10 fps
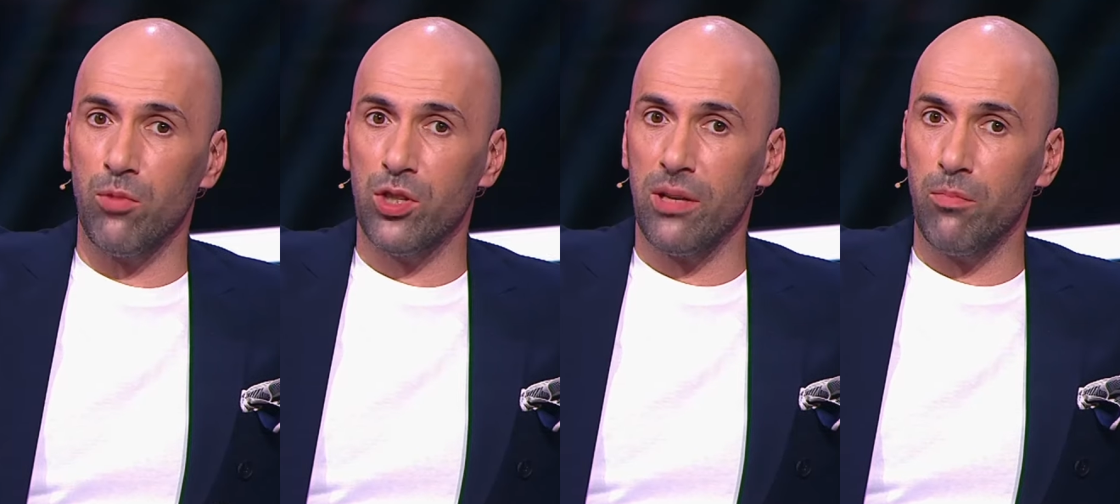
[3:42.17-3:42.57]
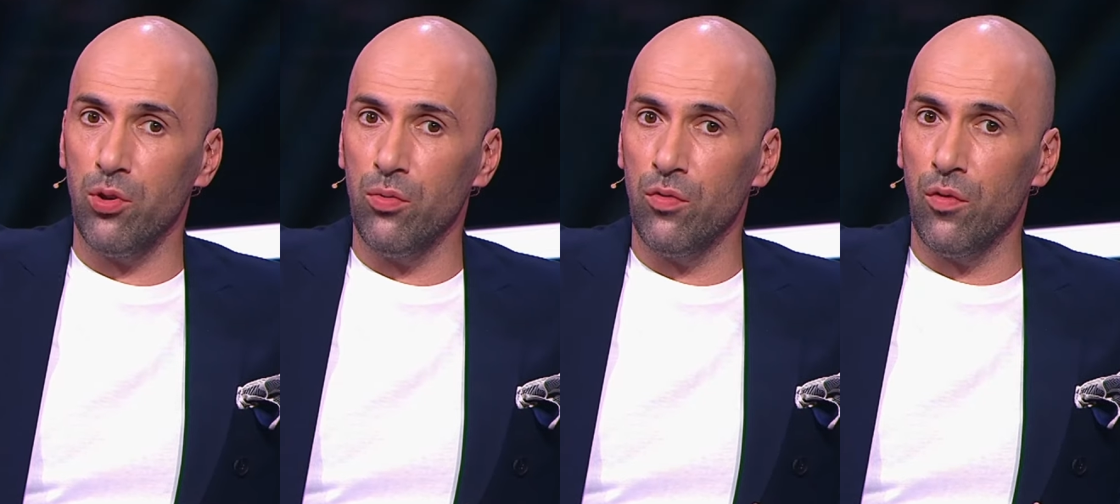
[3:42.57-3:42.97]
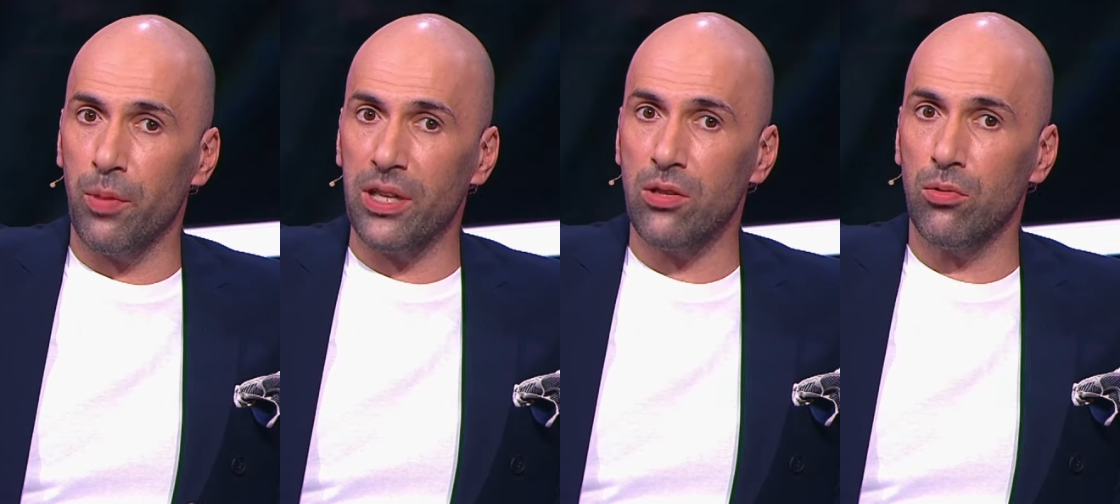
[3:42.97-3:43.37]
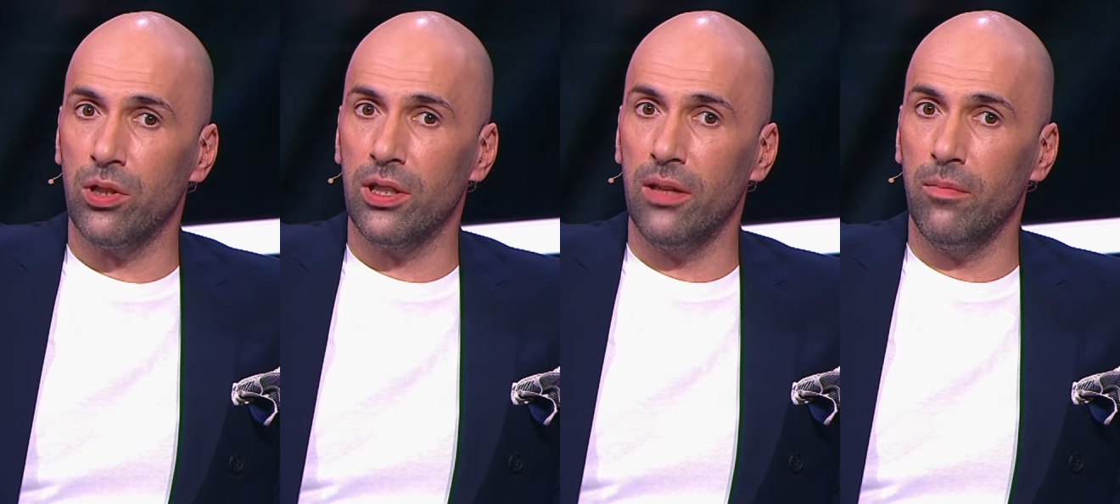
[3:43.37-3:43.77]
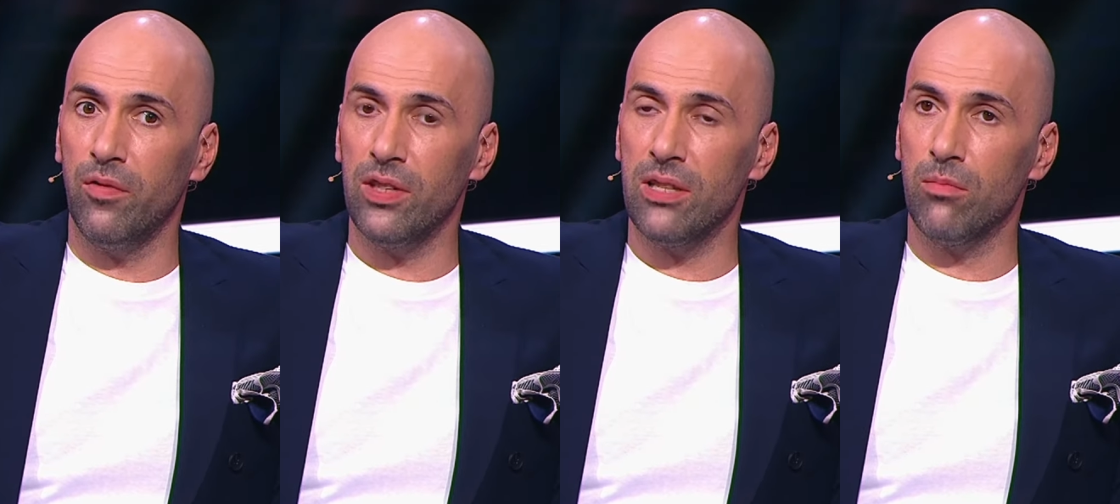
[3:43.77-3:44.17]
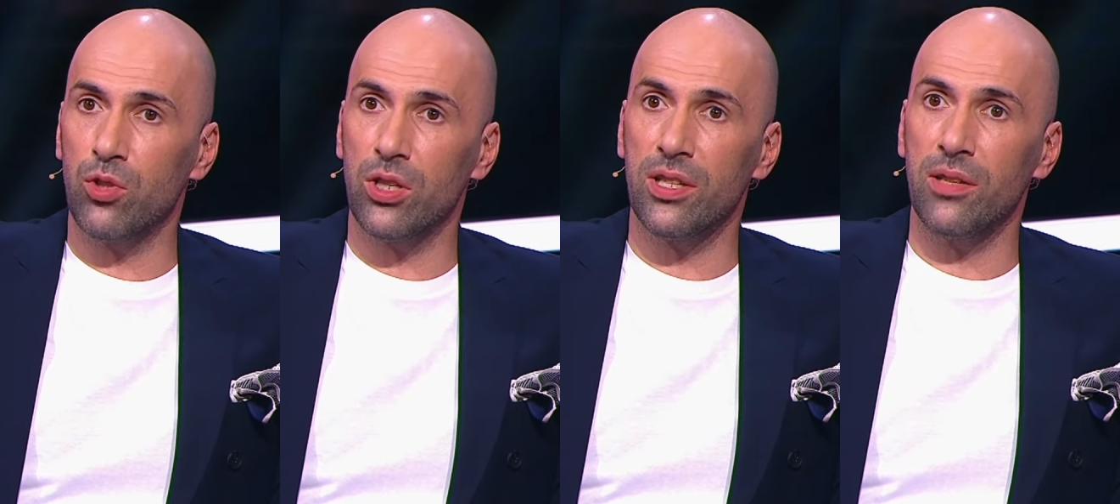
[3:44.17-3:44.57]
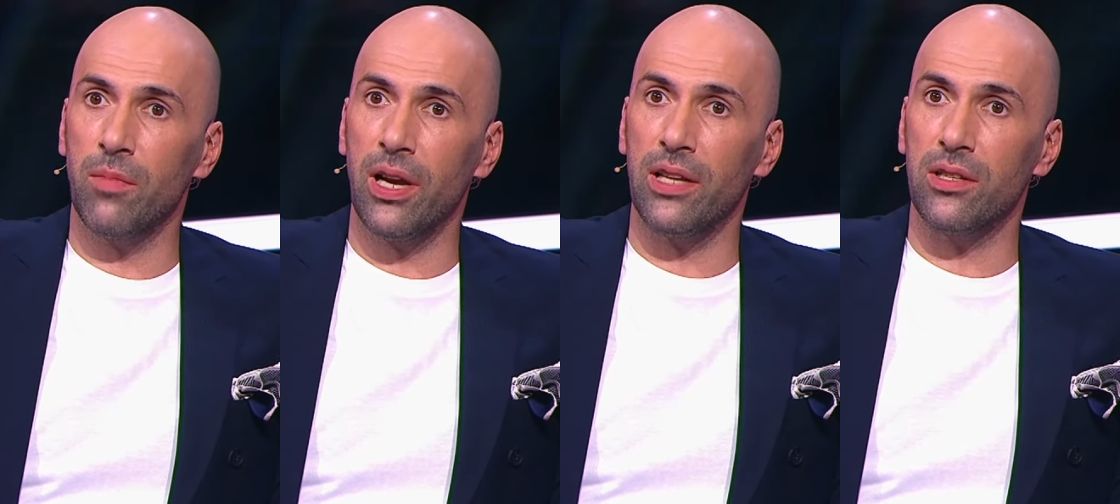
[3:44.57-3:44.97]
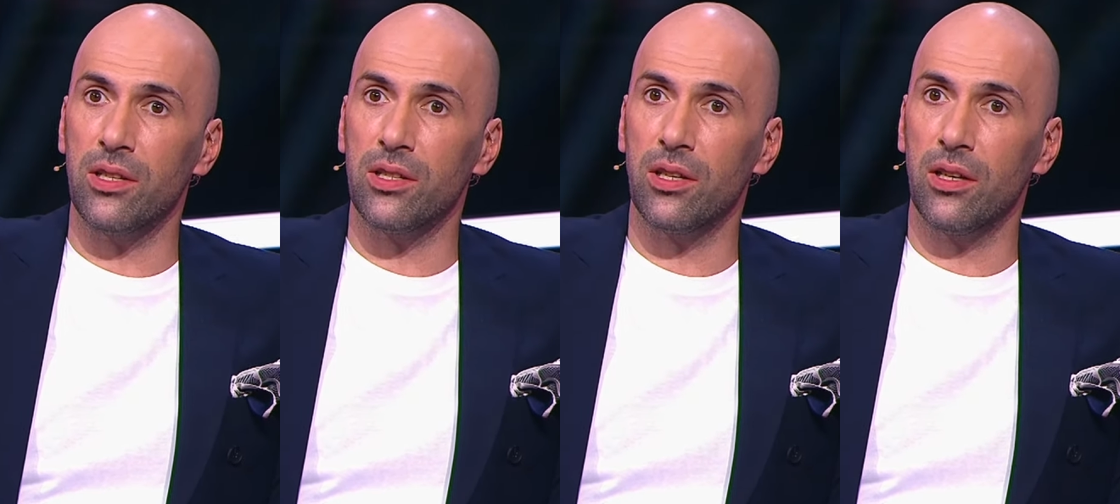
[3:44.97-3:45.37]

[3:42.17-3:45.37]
само собой у него происходит, либо вы с ним уже занимаетесь,